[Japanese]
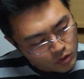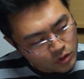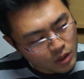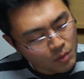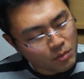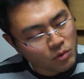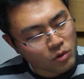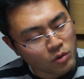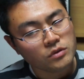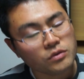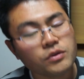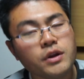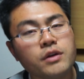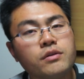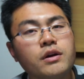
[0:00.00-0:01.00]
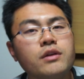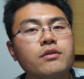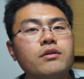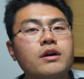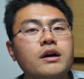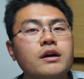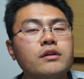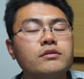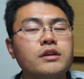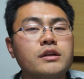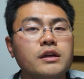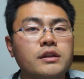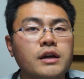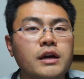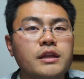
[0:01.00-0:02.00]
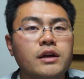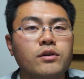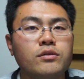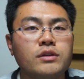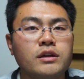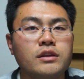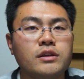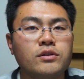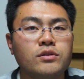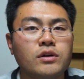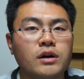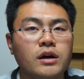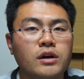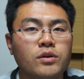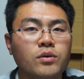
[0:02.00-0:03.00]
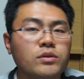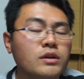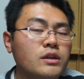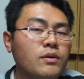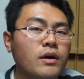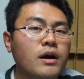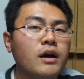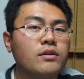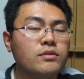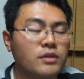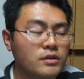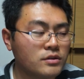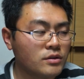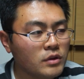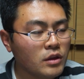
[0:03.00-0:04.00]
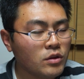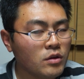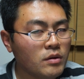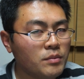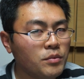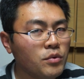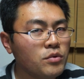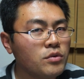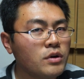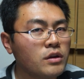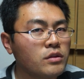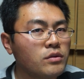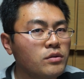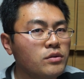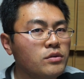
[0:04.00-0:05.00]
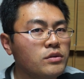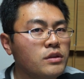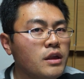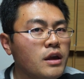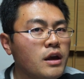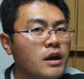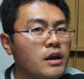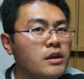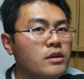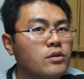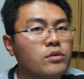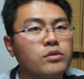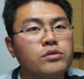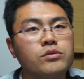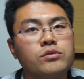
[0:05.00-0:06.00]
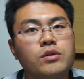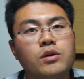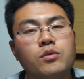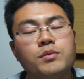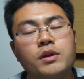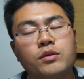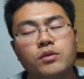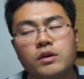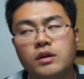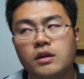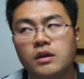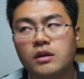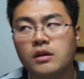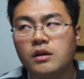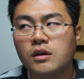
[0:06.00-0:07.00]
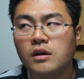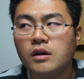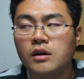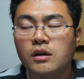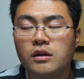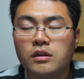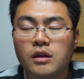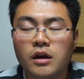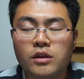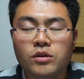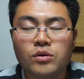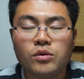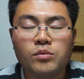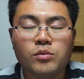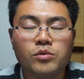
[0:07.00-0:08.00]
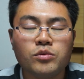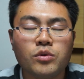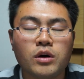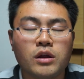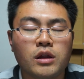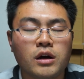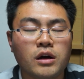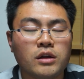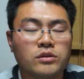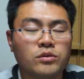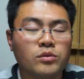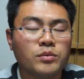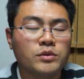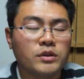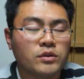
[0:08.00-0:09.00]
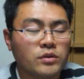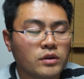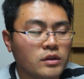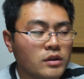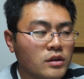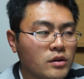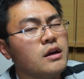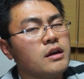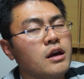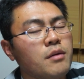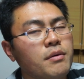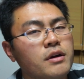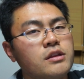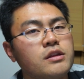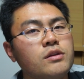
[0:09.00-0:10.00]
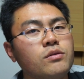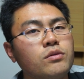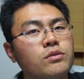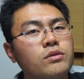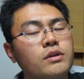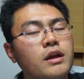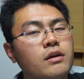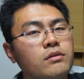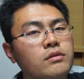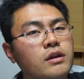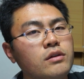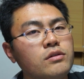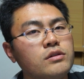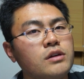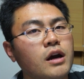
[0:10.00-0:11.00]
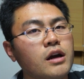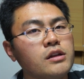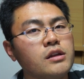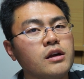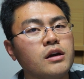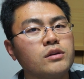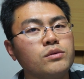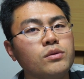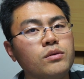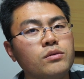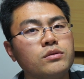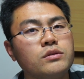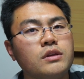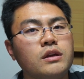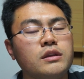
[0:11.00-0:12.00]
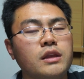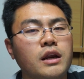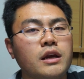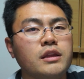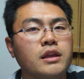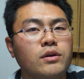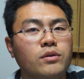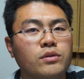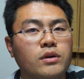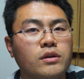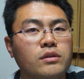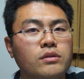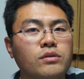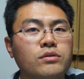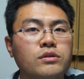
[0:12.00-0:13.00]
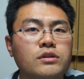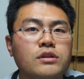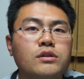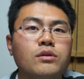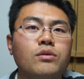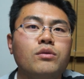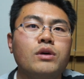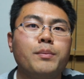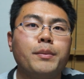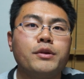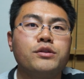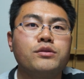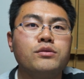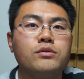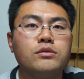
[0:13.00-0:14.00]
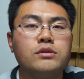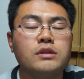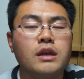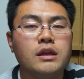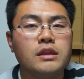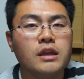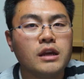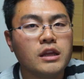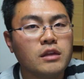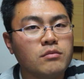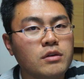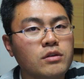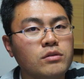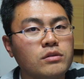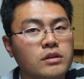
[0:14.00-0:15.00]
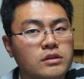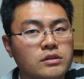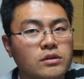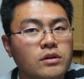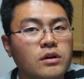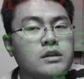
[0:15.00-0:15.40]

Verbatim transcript: でも、それぐらいの感覚でしかないだろうなっていうのが読んでてわかるんですよ。例えば僕がそういう世界の終焉を見た時に、何を思うのかなと思った時に、やばい、仕事なくなるし、明日からどう食っていったらいいんだろうとか、そっちの方をやっぱ重点的に見るんですよ。